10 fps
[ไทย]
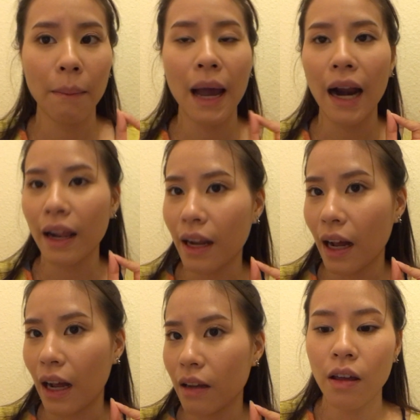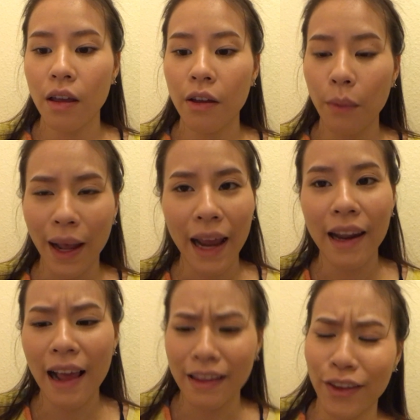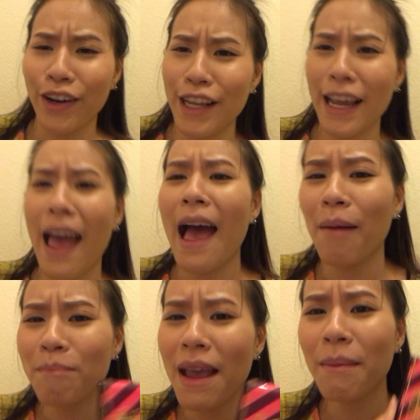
มากๆเลยนะคะไปแค่นี้แหละตอนนี้แฮปปี้